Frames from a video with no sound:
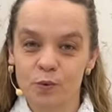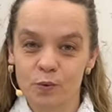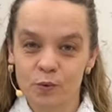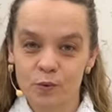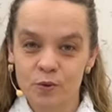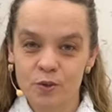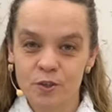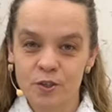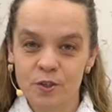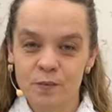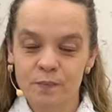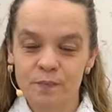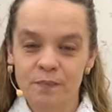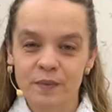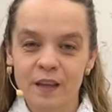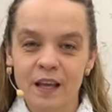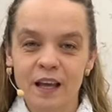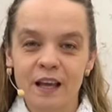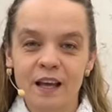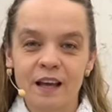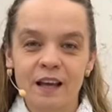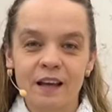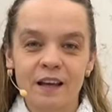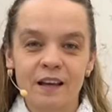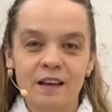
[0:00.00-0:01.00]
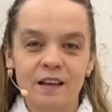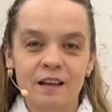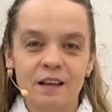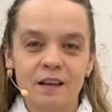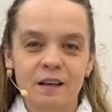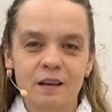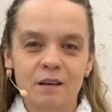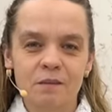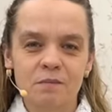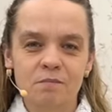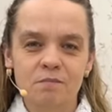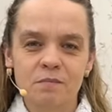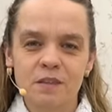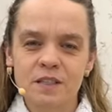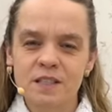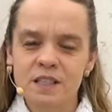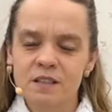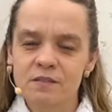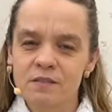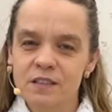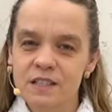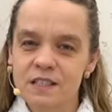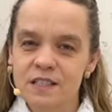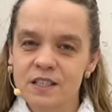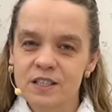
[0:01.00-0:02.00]
Dusz. E,
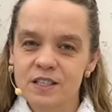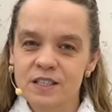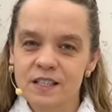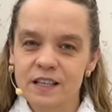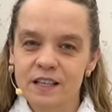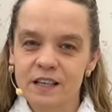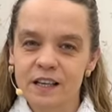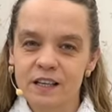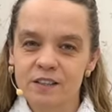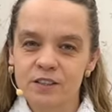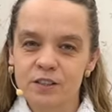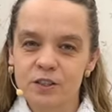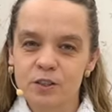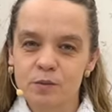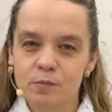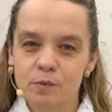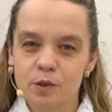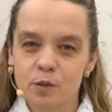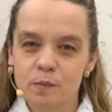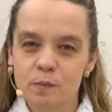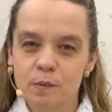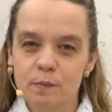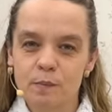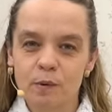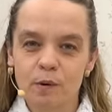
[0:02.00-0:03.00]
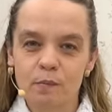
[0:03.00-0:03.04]
chcę Was też zachęcić, byśmy